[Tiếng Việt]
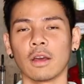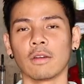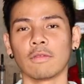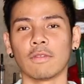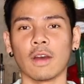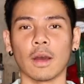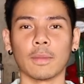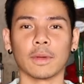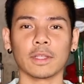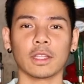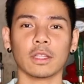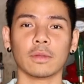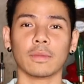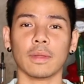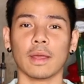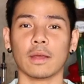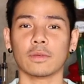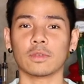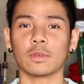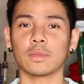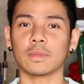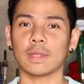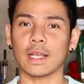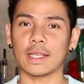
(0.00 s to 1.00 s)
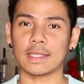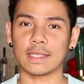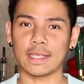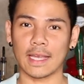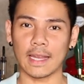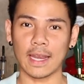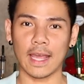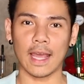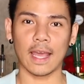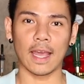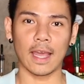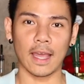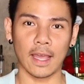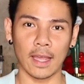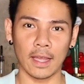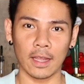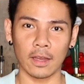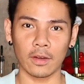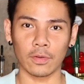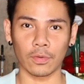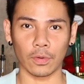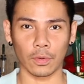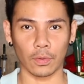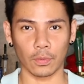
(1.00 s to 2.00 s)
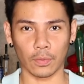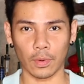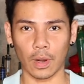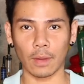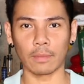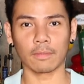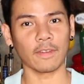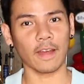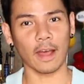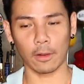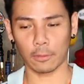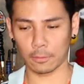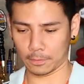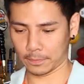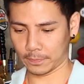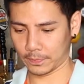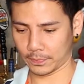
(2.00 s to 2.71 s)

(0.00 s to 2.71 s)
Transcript: Và bước tiếp theo chúng ta sẽ để rượu rum vào.